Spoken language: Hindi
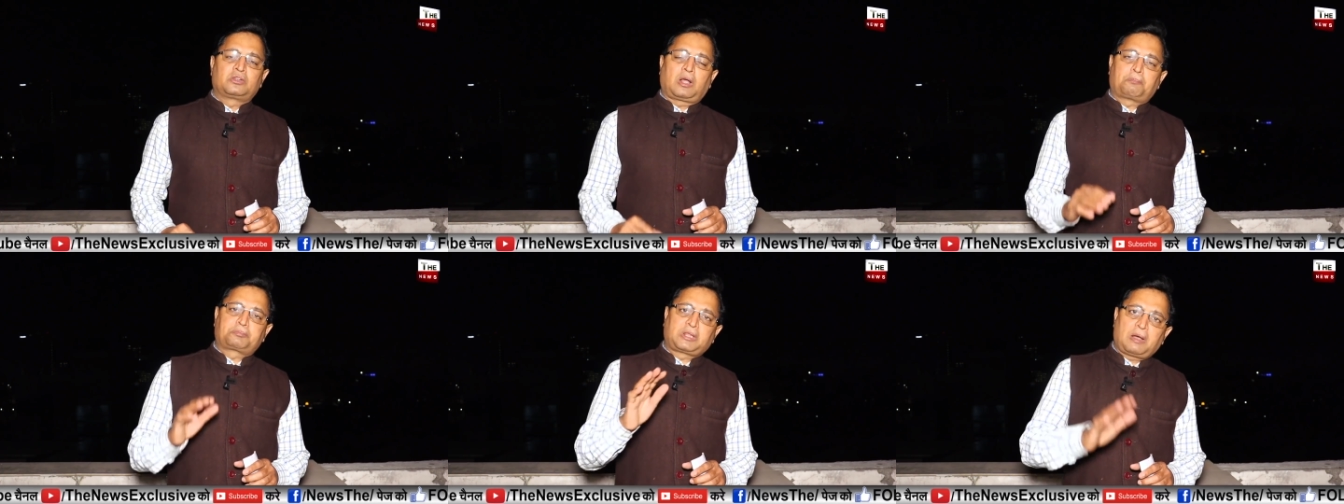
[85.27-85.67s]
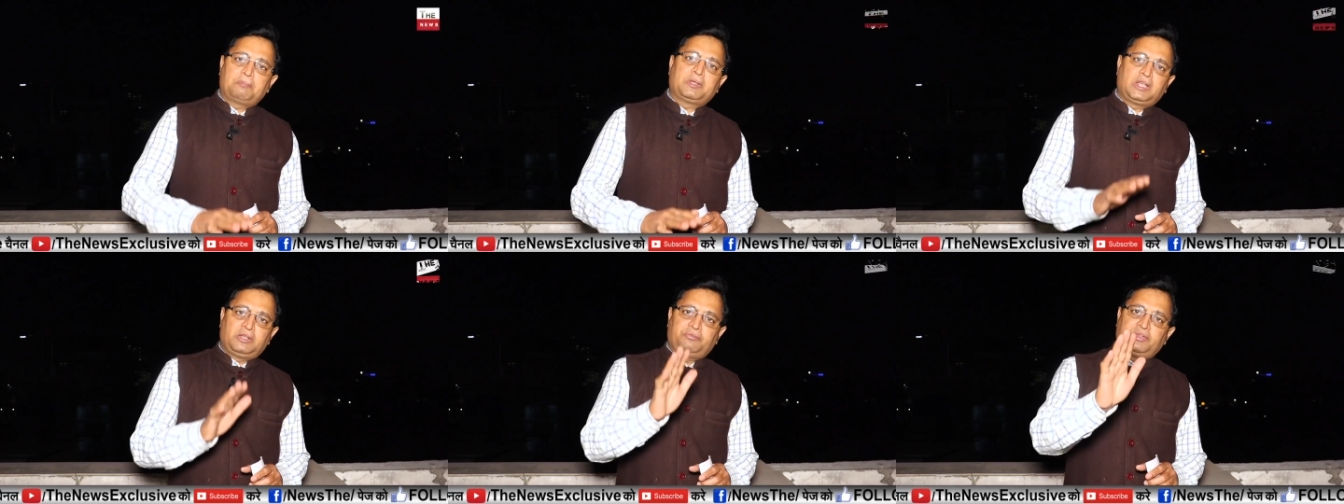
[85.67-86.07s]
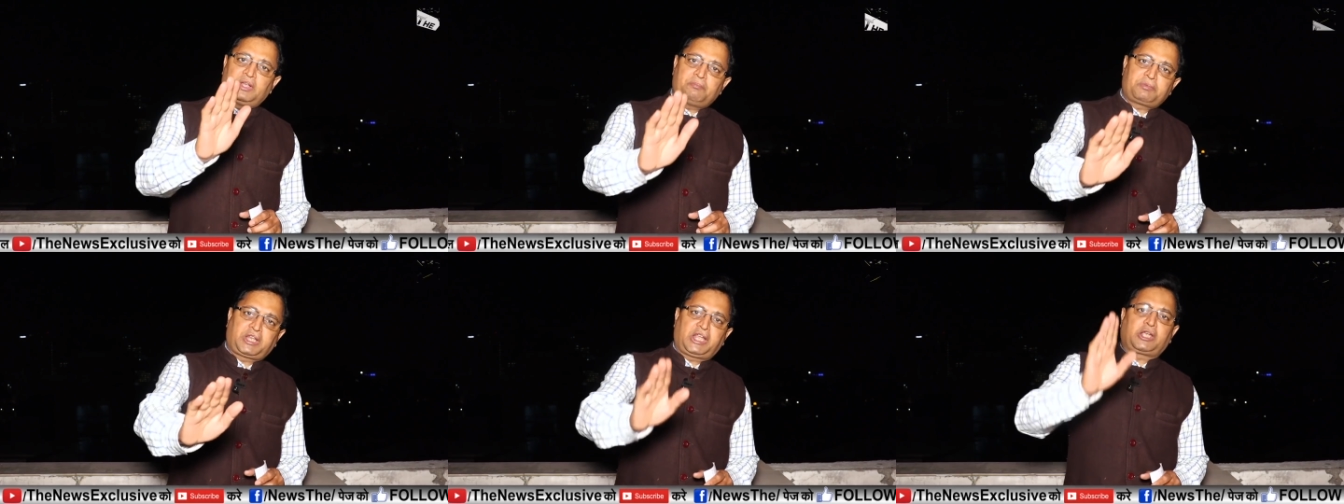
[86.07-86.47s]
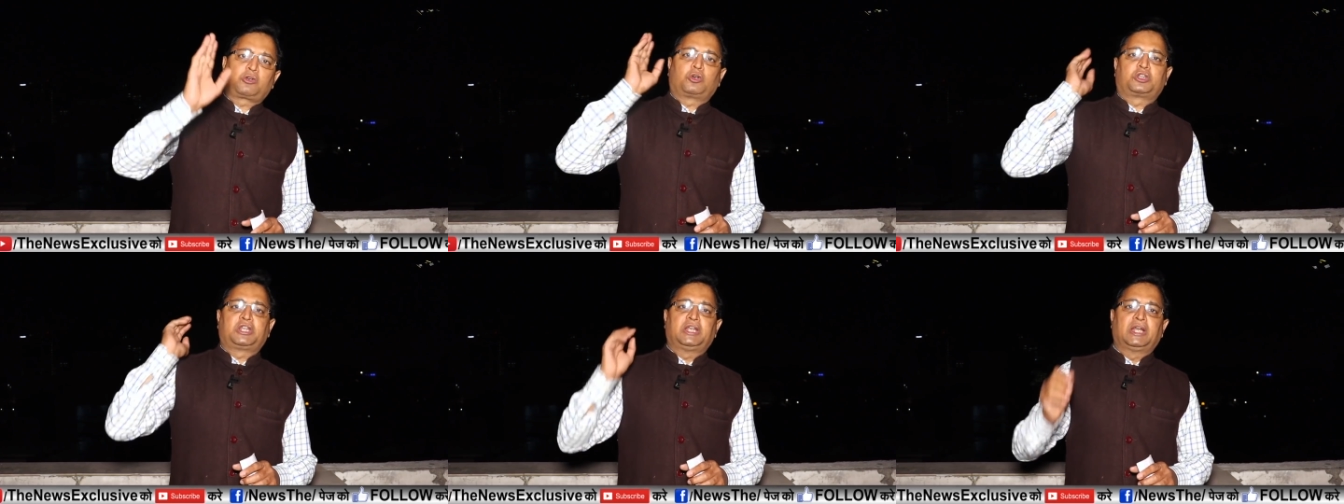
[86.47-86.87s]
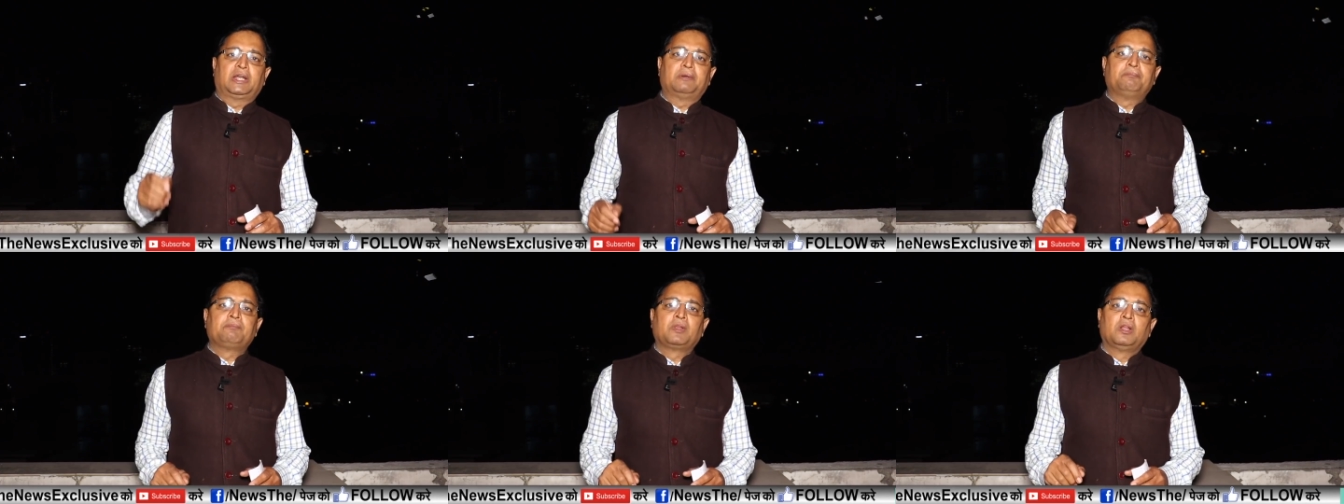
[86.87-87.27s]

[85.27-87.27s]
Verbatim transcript: तब तब ईवीएम ठीक होती है